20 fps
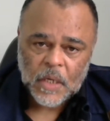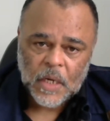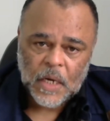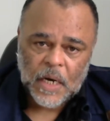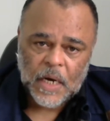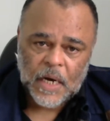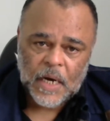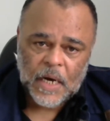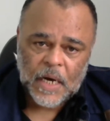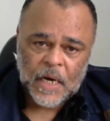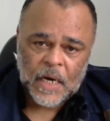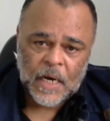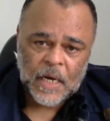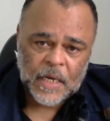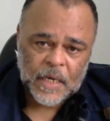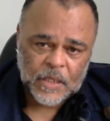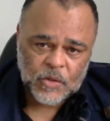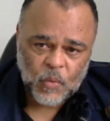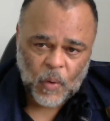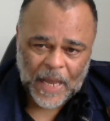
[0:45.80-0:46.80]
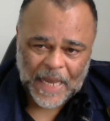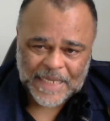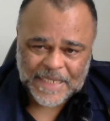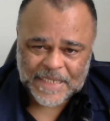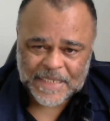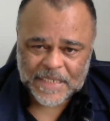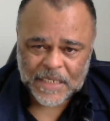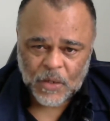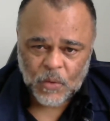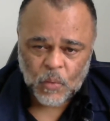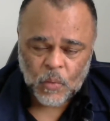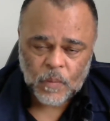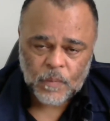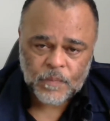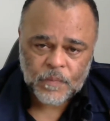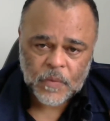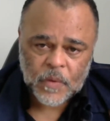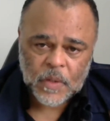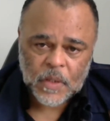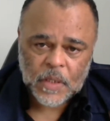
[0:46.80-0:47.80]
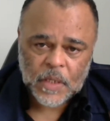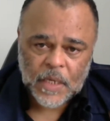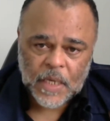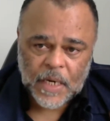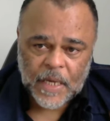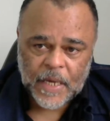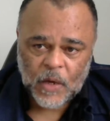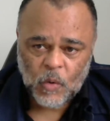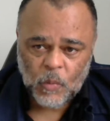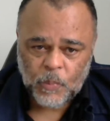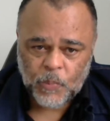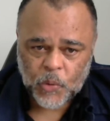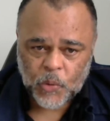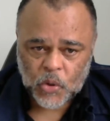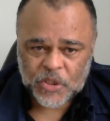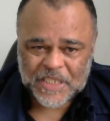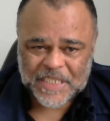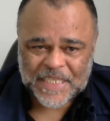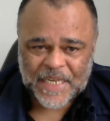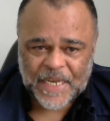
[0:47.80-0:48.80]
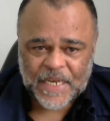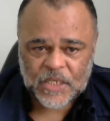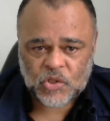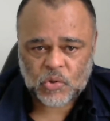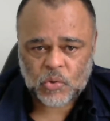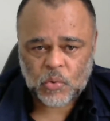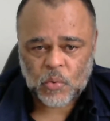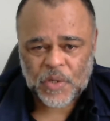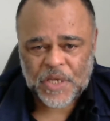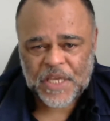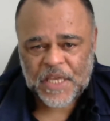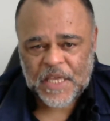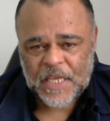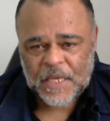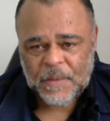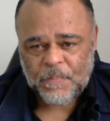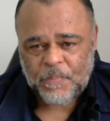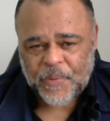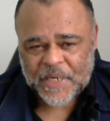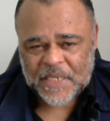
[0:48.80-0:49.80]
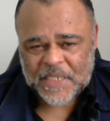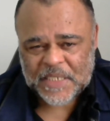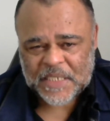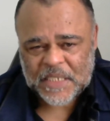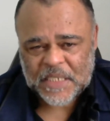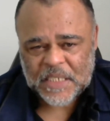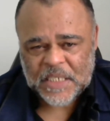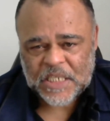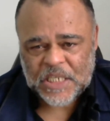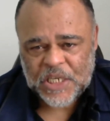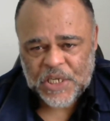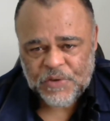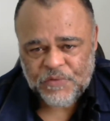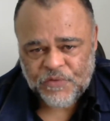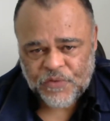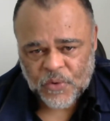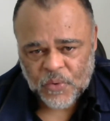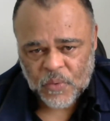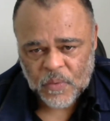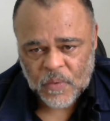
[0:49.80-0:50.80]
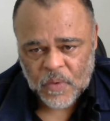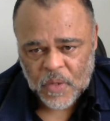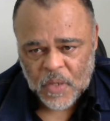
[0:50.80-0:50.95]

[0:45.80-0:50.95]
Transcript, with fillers: A educação ela é um processo imprescindível